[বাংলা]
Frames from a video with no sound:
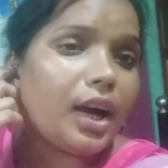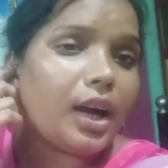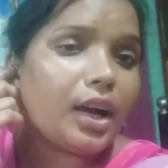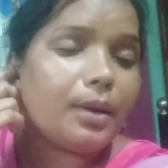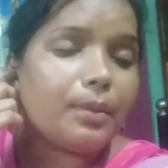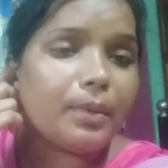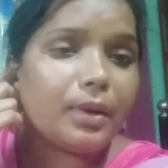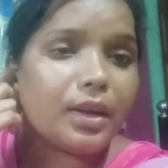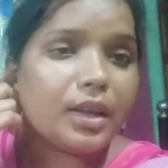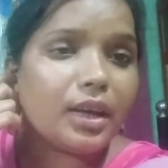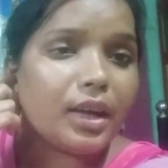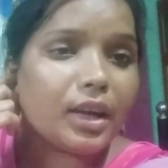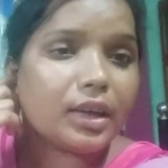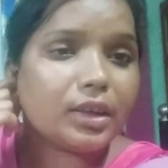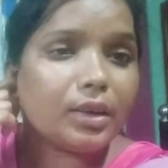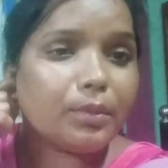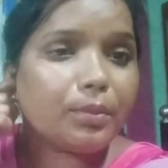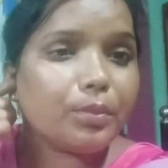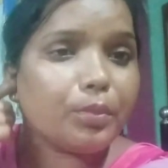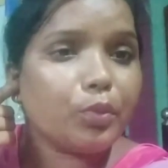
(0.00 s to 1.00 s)
আর মানে
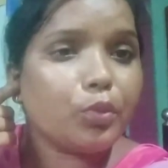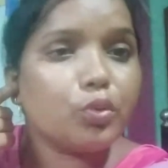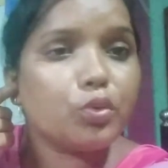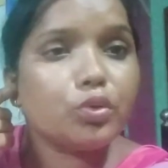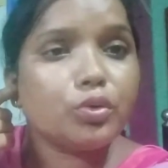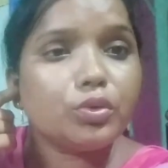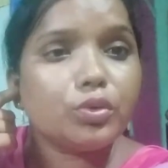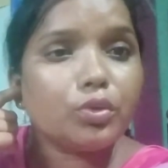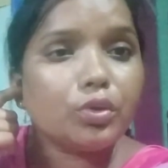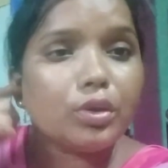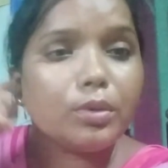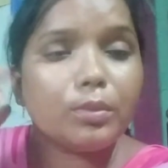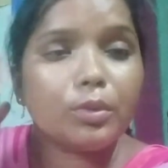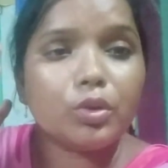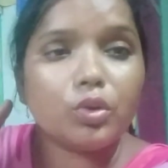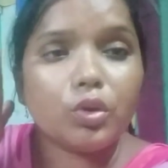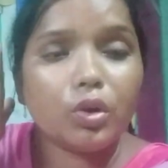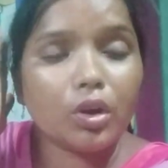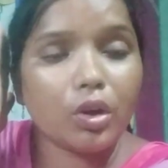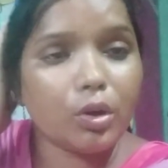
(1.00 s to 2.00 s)
একটা ফুসকুড়ি
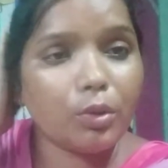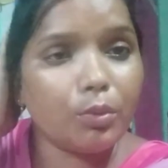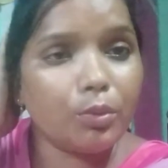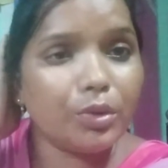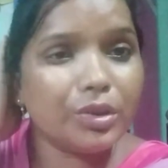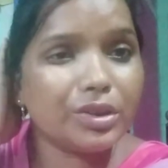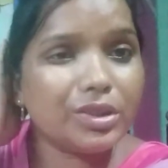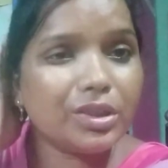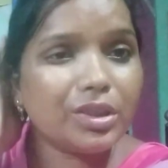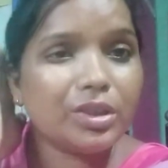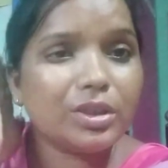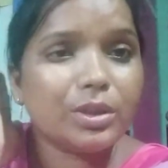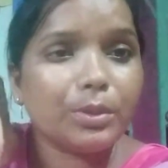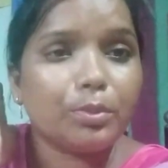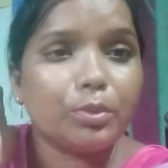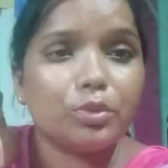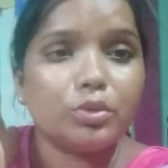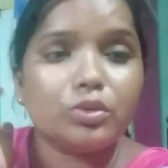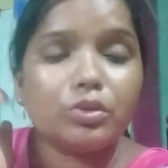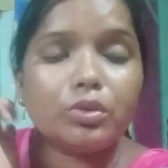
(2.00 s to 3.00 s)
মতো ওরকম হয়েছিল সে
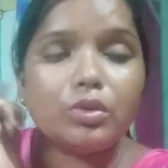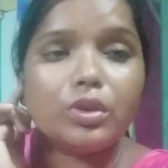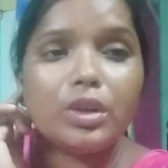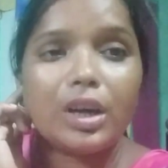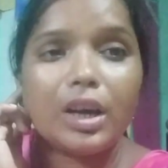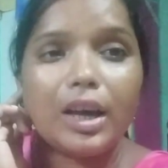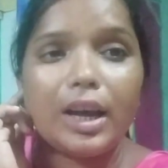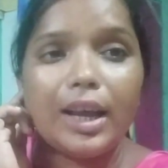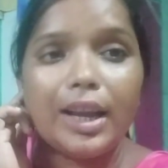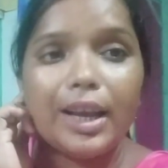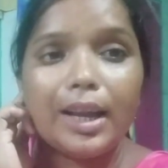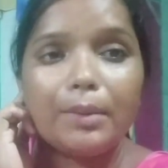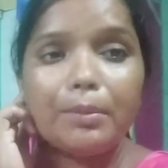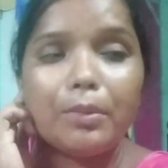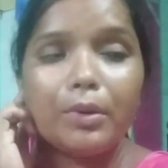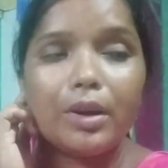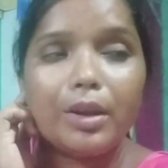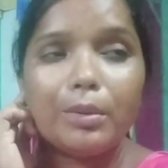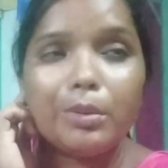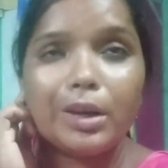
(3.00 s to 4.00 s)
ফুসকুড়িটা গালার
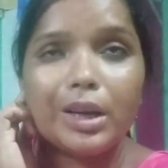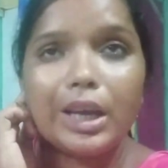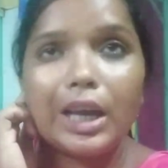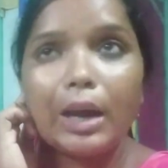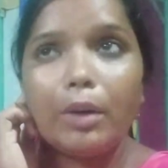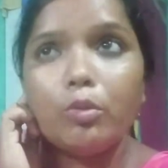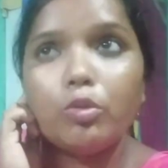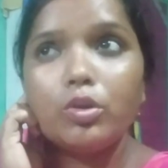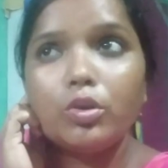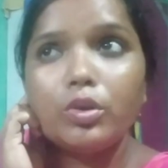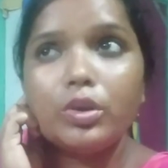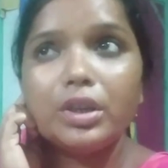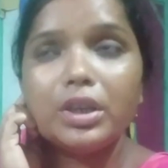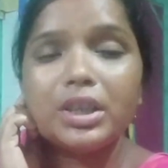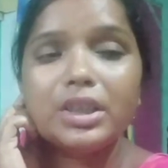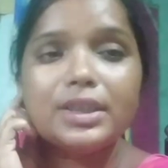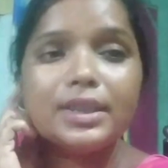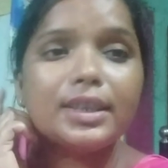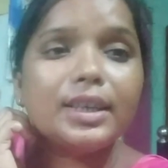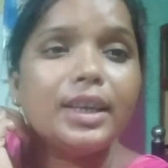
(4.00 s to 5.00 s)
পরে মানে কেমন হয়ে
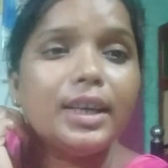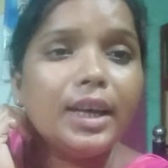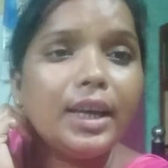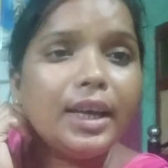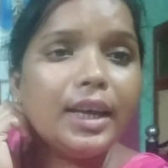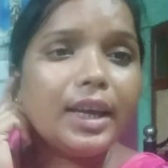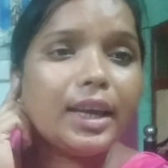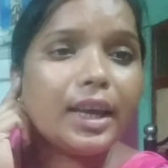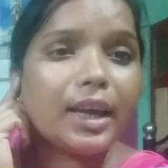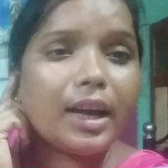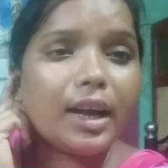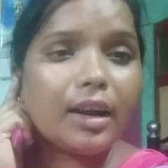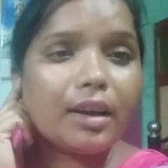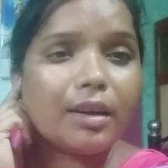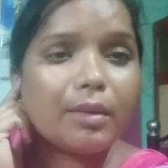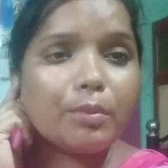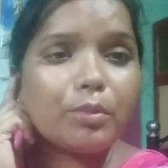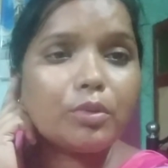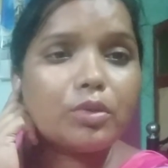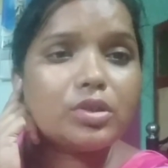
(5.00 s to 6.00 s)
গেছে এই
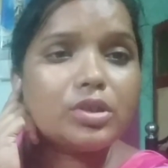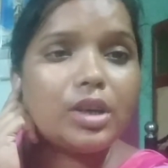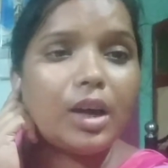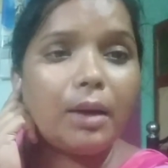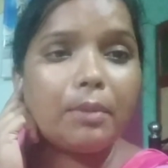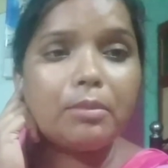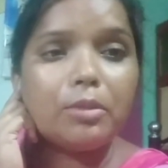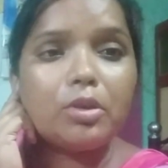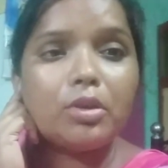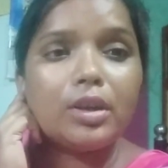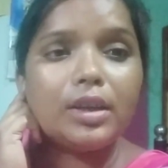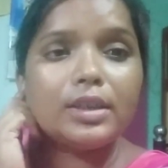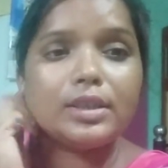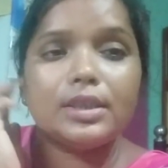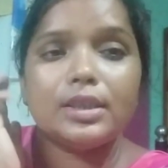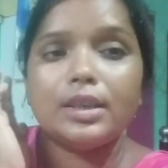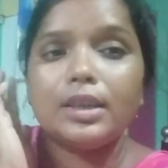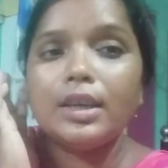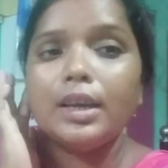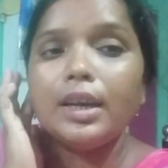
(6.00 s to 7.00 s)
কারণে পুরো ঝাঁপ ধরে
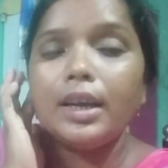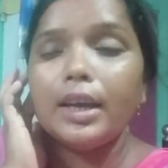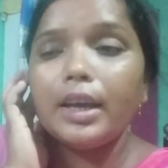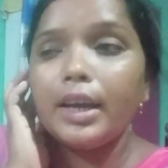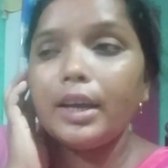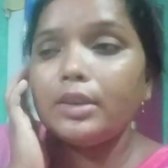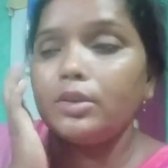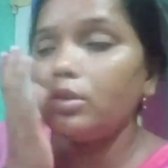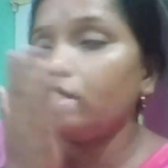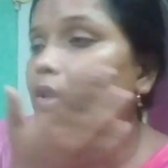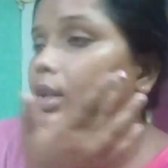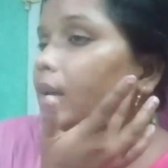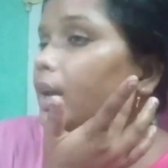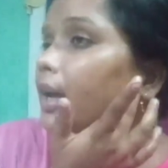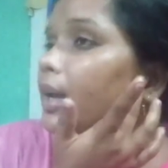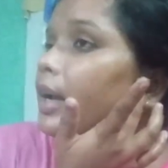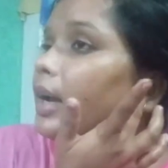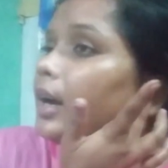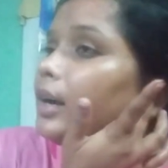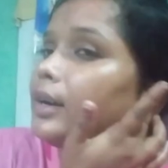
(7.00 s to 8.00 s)
আছে এই যদি
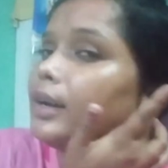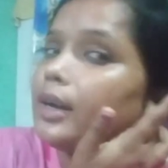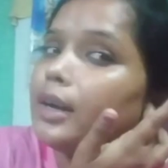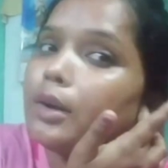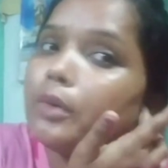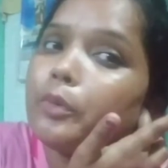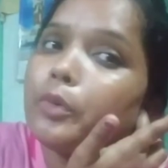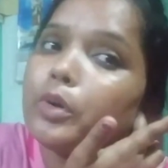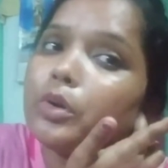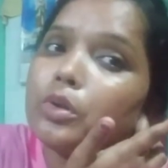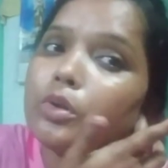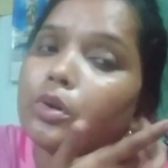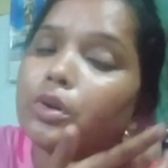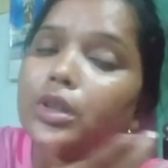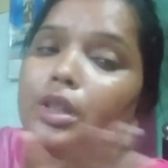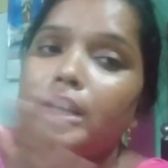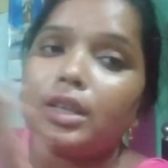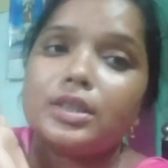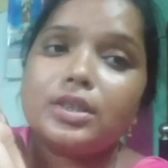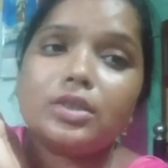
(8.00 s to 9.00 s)
এই কানটা এরকম করে ধরে
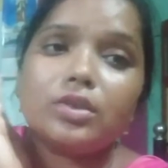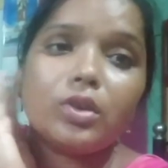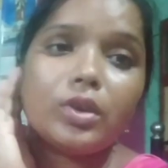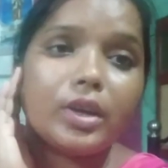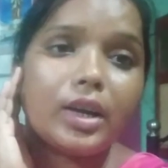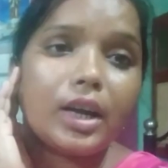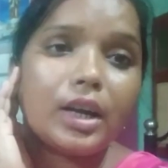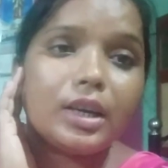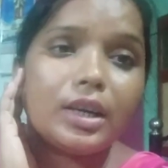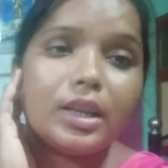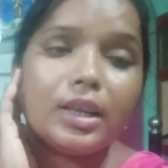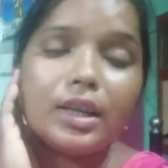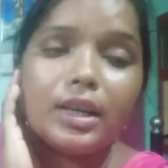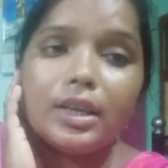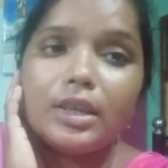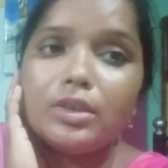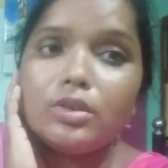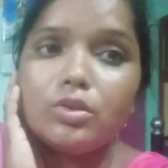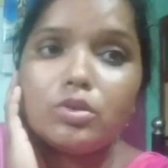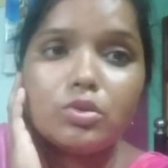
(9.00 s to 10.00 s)
থাকছে তো এই কানটা দিয়ে
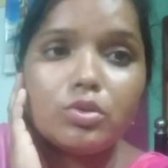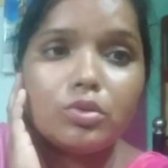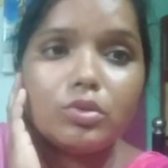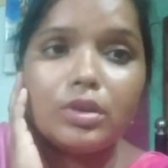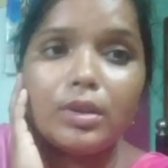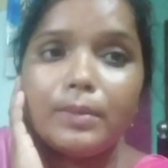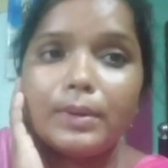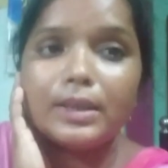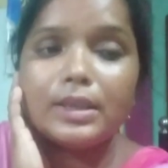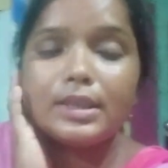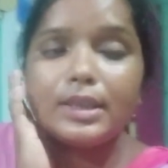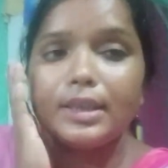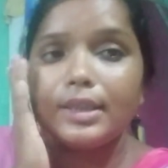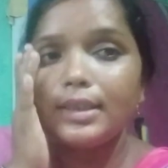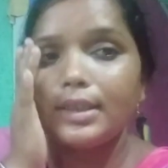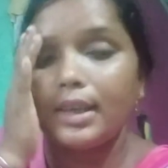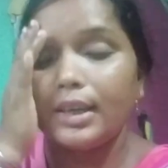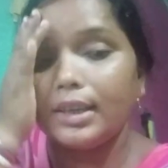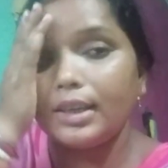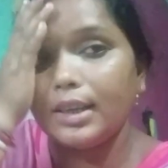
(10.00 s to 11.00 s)
কিচ্ছু শুনতে পাচ্ছি না
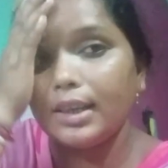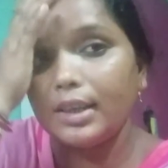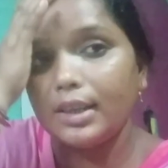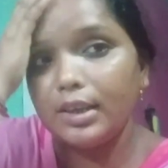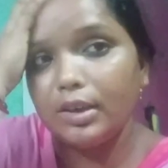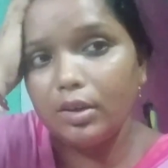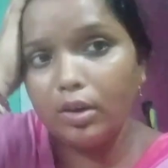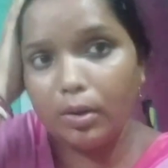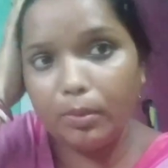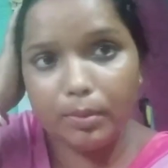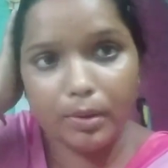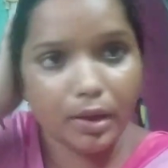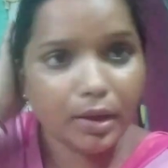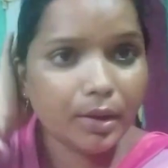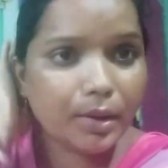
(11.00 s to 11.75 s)
জানি না কী হবে